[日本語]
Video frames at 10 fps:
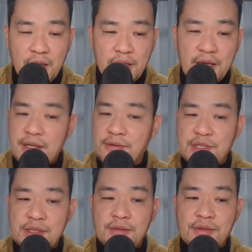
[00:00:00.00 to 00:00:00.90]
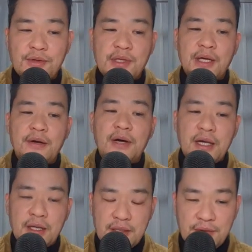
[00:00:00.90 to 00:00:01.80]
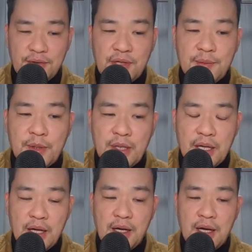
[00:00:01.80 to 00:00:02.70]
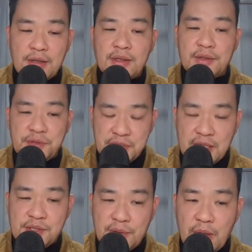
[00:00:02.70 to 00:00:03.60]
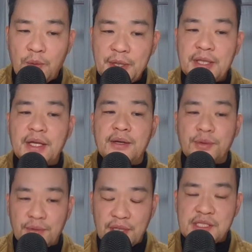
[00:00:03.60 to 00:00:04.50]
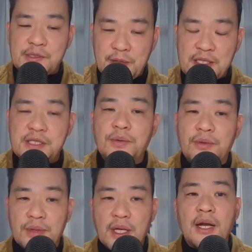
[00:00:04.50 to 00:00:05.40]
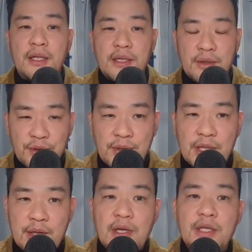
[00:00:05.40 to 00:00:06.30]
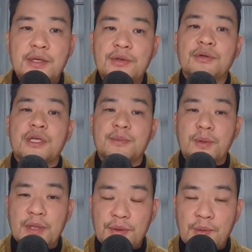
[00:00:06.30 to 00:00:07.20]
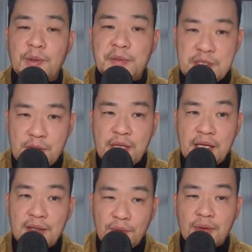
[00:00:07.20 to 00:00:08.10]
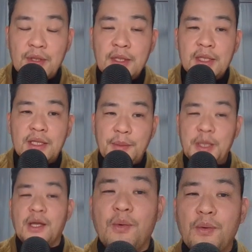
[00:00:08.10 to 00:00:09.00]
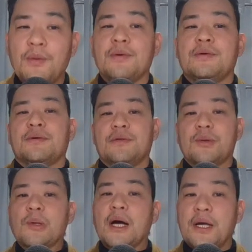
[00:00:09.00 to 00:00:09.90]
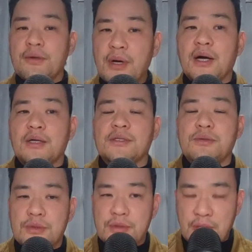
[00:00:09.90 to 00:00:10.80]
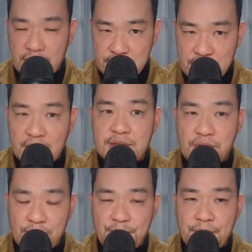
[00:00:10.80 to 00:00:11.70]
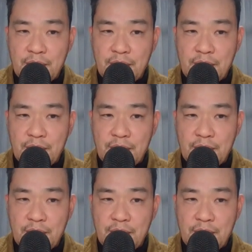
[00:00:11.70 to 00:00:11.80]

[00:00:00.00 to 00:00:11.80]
いやいや、うちの教会は若いっていう教会もあるんだとしたら、それはおめでたいことで、素晴らしいことで、あなたの教会は日本の希望だと思いますよ。だけど、やっぱり多くの教会はそういう感じなんですよ。